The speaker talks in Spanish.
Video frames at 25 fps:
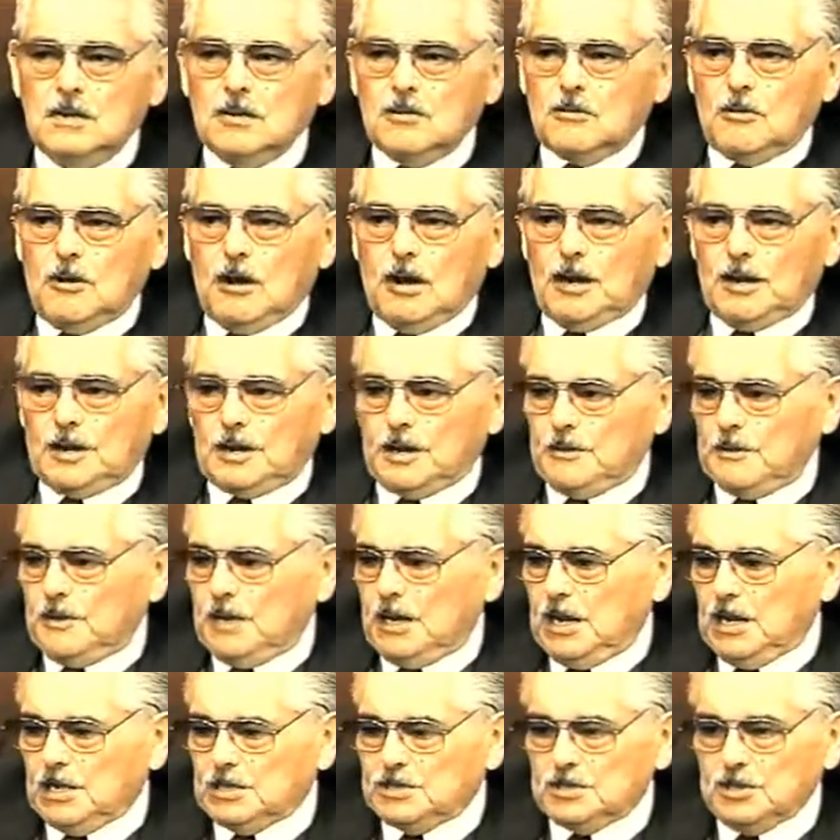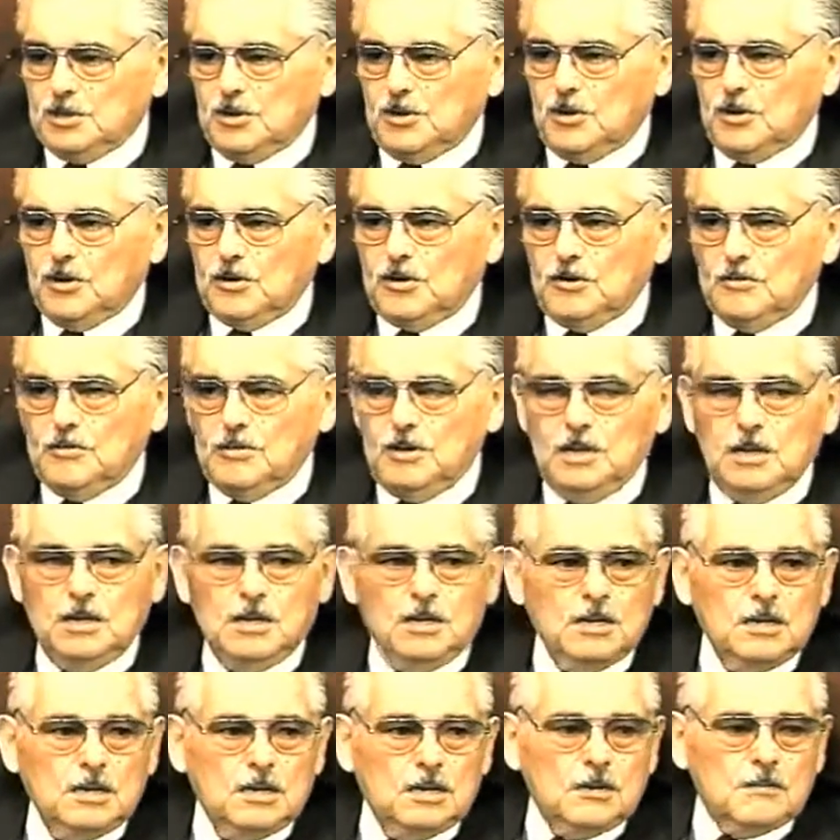¿Cuál revelación?
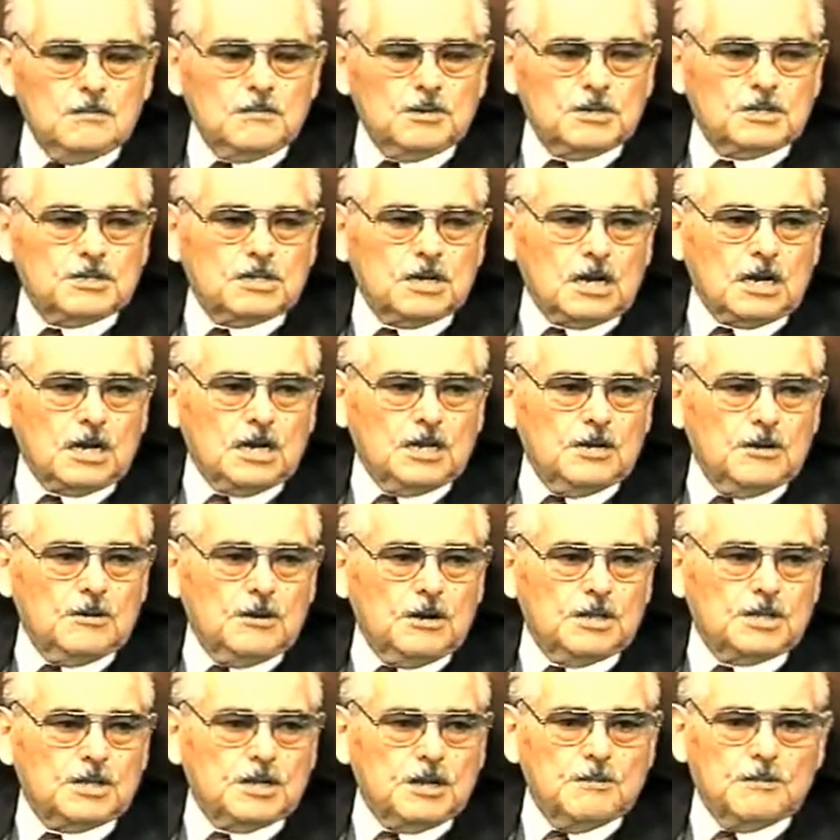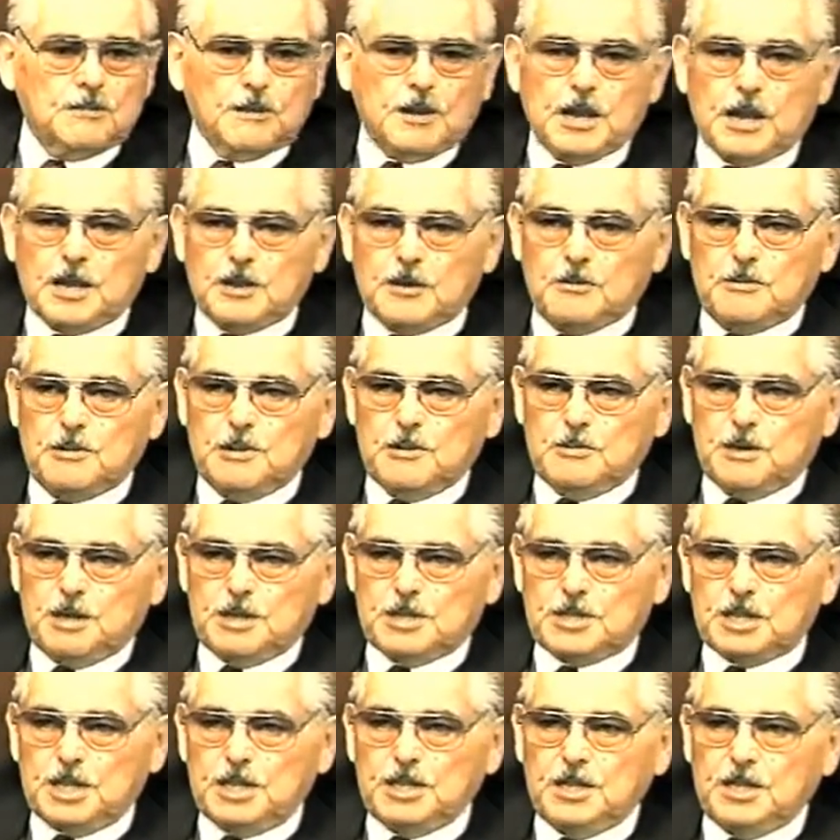Pero hasta que llegó el tiempo en que yo mismo
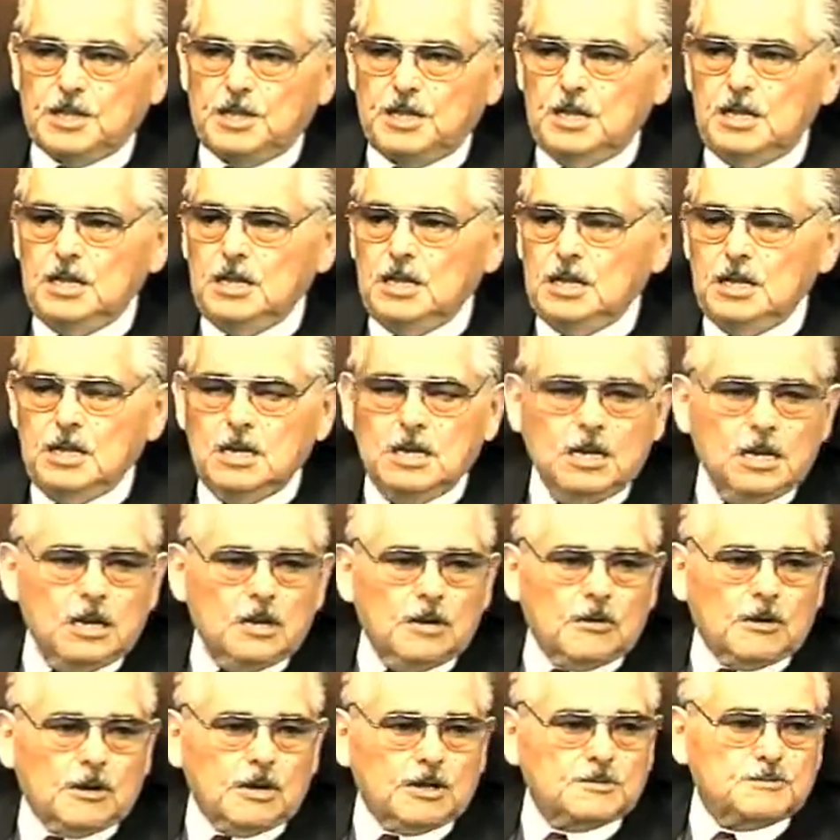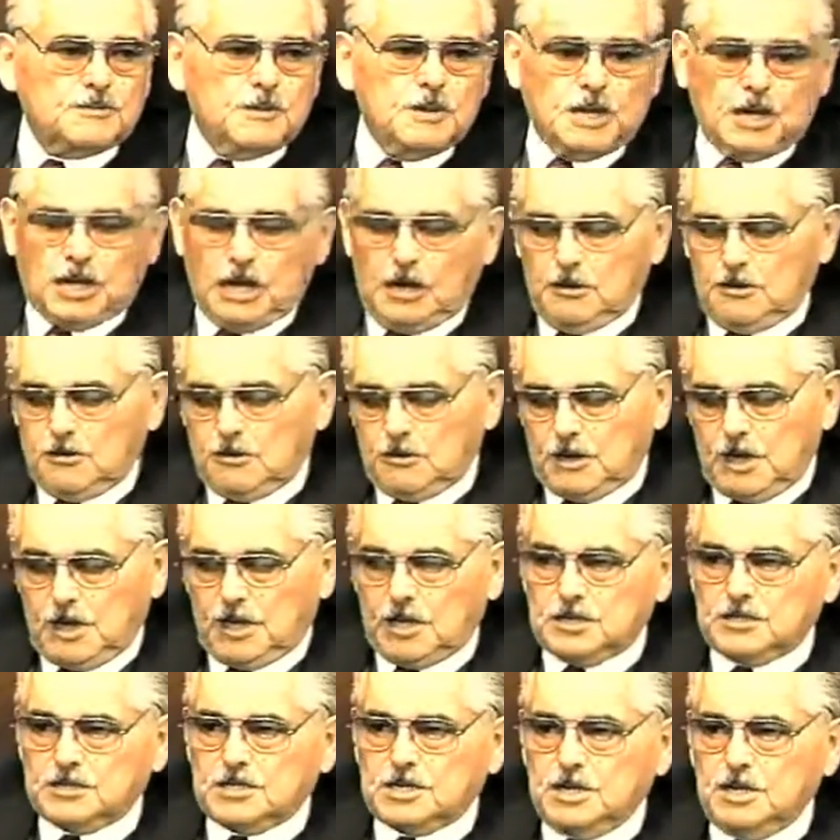entendí lo que explicaba y lo que
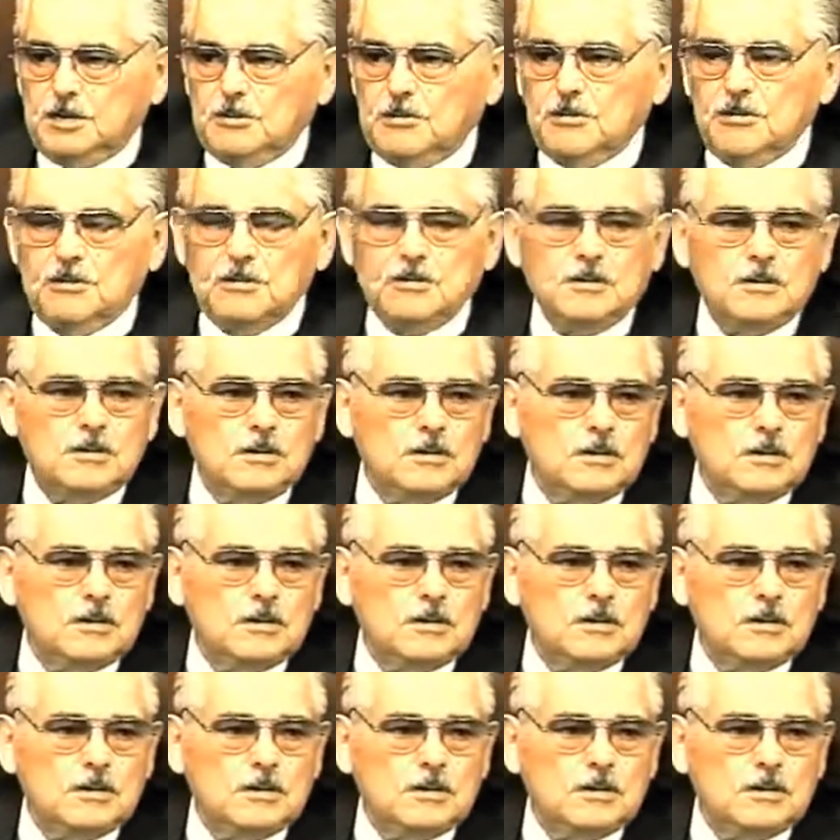escribo.